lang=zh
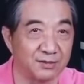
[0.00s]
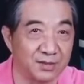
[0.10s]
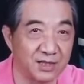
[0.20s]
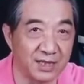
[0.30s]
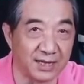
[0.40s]
你
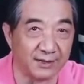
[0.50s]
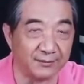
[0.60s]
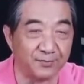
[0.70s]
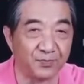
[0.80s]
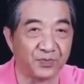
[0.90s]
说这
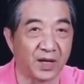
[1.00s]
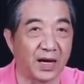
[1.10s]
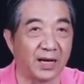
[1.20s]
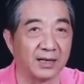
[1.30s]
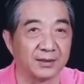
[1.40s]
样
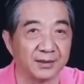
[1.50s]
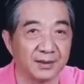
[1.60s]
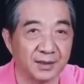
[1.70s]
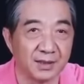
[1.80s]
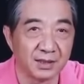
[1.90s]
啊？
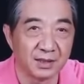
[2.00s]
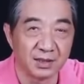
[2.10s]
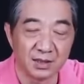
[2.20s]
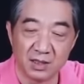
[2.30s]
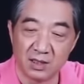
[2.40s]

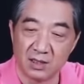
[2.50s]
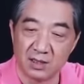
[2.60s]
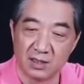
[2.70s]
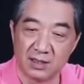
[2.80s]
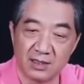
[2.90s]

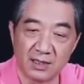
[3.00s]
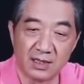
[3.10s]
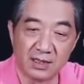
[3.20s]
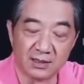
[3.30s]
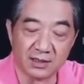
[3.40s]
哎
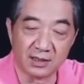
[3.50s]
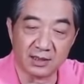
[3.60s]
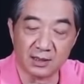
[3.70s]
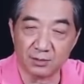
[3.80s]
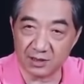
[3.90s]
呀，这
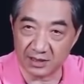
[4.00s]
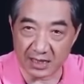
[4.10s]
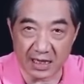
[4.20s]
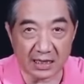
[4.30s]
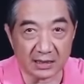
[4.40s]
个基洛
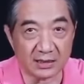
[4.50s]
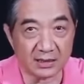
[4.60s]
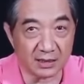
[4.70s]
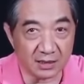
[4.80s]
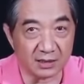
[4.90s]
级啊，
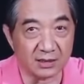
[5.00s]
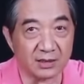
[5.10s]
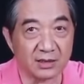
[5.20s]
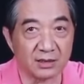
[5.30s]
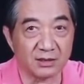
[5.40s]
真是可
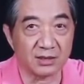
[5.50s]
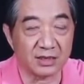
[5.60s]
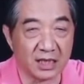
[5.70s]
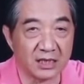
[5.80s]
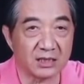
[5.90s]
惜，基洛
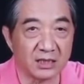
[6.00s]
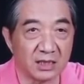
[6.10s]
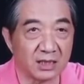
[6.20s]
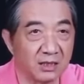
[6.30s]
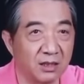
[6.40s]
级还是一
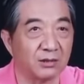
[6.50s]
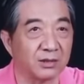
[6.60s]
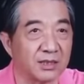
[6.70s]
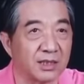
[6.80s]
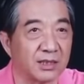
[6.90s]
个很
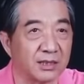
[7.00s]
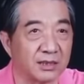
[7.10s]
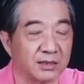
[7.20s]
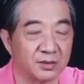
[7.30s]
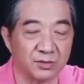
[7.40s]
好的潜艇。